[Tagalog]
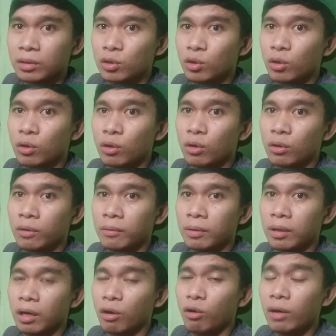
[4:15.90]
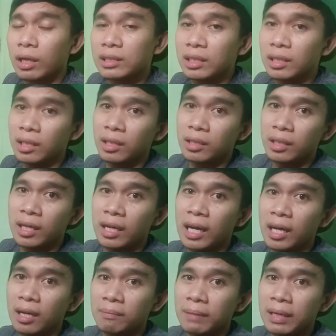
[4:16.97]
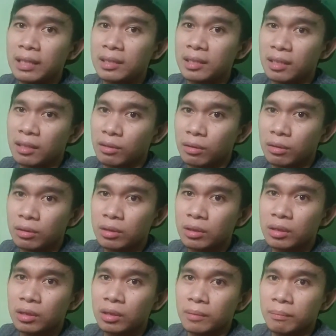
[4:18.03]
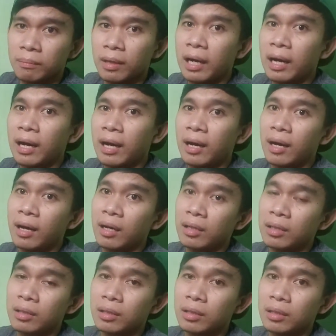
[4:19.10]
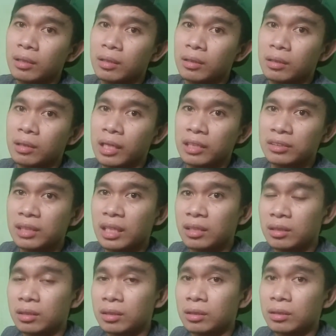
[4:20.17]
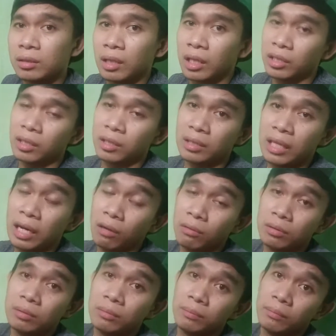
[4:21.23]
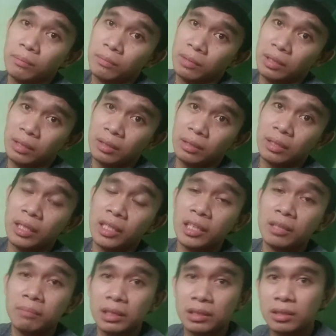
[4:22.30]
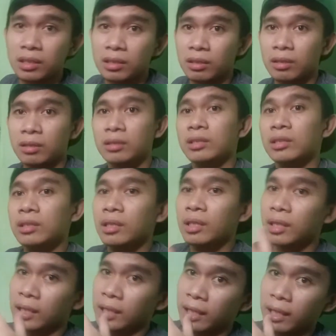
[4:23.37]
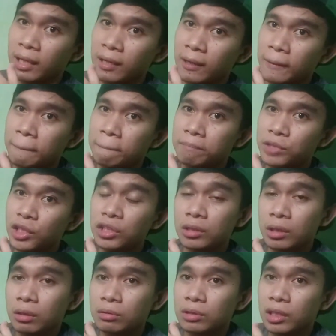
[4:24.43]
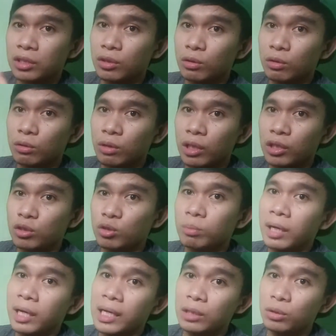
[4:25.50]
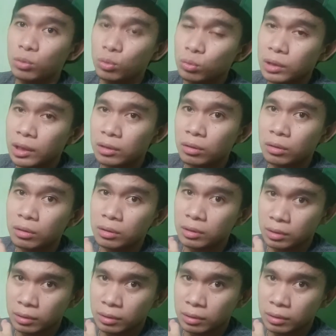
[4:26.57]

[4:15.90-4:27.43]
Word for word: So, ako kasi, nag-aaral pa lang din ako. Mga less than a year na akong nag-invest dito. Kaya, share ko sa inyo kung ano yung mga natutunan ko.